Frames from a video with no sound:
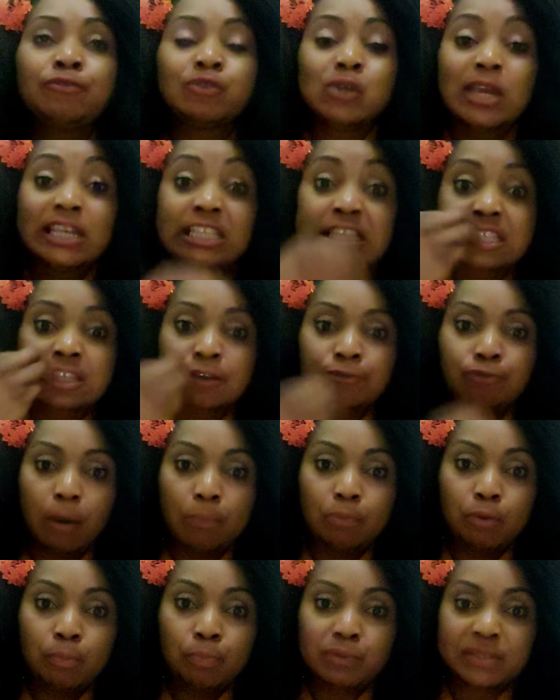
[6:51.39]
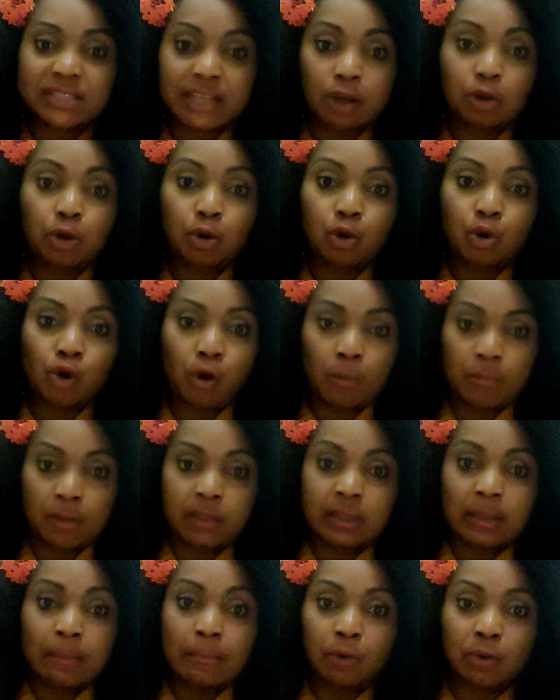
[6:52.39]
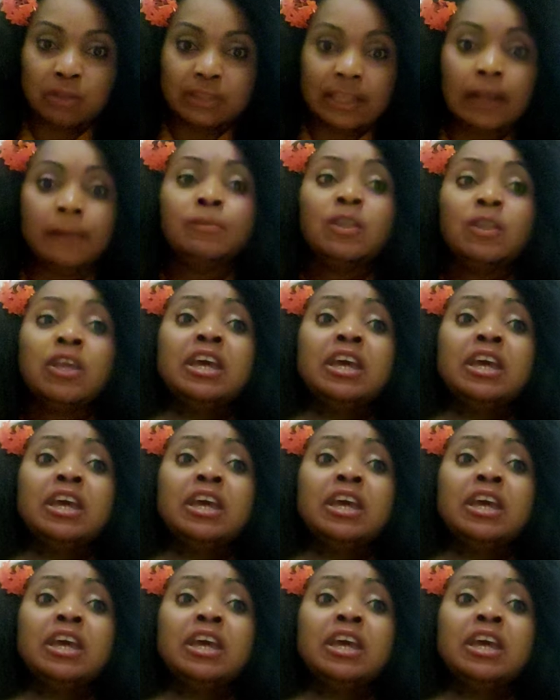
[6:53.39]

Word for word: qui est dix fois plus puissant que le commun des mortels.